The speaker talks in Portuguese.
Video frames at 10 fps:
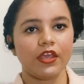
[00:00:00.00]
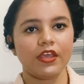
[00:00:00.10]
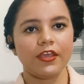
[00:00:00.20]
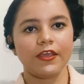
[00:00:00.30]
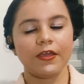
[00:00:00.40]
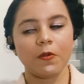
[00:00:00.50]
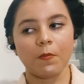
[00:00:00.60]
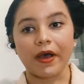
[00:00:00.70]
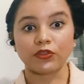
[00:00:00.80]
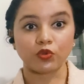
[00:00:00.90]
e o
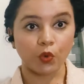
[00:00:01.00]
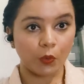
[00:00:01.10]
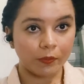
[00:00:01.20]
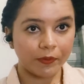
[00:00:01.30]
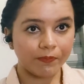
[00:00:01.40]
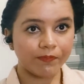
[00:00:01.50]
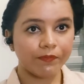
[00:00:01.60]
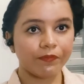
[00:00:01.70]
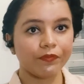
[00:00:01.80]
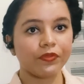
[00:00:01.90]
batume,
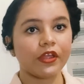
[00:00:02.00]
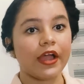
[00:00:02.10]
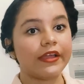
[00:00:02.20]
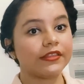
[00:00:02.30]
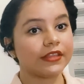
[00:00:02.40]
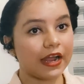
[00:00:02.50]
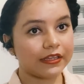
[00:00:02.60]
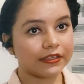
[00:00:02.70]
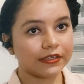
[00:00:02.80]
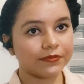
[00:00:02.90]
a
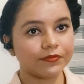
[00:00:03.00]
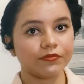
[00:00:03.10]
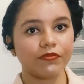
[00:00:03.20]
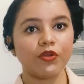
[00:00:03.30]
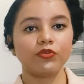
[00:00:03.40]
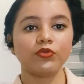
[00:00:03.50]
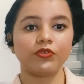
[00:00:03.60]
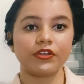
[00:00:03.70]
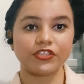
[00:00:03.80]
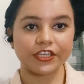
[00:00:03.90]
entrada e o
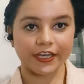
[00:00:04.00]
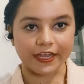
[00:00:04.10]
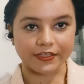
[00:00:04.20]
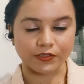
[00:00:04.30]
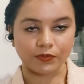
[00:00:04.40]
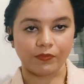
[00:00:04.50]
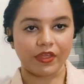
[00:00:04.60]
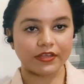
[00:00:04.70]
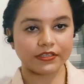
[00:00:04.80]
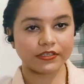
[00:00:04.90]
túnel de ingresso.
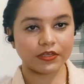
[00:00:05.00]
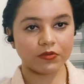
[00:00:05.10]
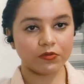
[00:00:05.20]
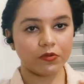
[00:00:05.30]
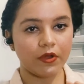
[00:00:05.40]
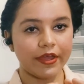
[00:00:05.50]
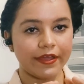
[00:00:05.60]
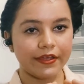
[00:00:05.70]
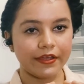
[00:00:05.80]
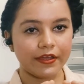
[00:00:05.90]
Esses são
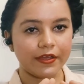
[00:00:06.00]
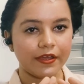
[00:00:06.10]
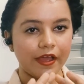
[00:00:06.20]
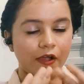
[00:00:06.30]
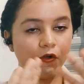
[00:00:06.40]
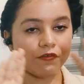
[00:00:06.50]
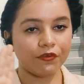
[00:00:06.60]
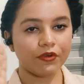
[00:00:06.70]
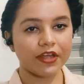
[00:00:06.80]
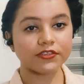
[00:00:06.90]
é, a
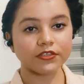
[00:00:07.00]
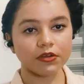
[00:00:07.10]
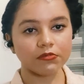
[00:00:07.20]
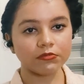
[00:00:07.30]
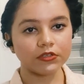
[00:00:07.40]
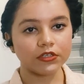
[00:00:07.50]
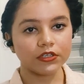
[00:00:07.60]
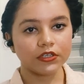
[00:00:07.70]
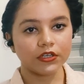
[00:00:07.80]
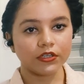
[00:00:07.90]
configuração
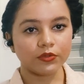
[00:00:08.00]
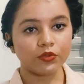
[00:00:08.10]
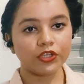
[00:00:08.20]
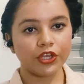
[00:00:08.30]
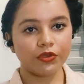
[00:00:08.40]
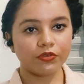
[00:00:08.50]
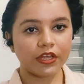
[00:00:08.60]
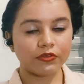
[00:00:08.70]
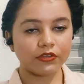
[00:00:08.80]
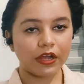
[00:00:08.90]
do ninho
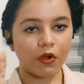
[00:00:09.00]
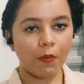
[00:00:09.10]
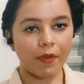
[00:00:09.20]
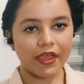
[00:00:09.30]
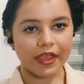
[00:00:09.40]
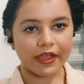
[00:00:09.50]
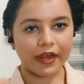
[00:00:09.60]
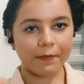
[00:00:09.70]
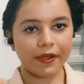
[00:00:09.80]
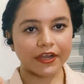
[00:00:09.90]
dentro da colmeia,
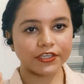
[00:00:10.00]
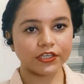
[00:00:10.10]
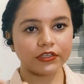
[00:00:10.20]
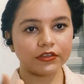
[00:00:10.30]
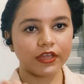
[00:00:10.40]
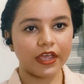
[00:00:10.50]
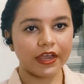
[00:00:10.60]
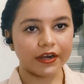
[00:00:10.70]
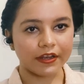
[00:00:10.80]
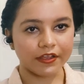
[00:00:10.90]
aquela parte
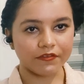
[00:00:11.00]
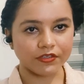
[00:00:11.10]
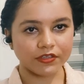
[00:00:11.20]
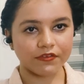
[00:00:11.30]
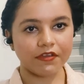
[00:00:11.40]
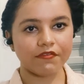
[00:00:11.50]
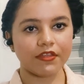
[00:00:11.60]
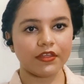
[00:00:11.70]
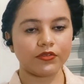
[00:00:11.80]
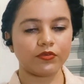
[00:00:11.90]
interna que você vai
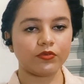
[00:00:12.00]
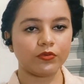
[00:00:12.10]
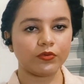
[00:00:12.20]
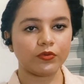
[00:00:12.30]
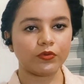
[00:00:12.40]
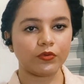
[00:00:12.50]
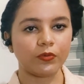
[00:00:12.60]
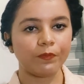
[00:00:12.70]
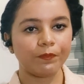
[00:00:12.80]
ver dentro do,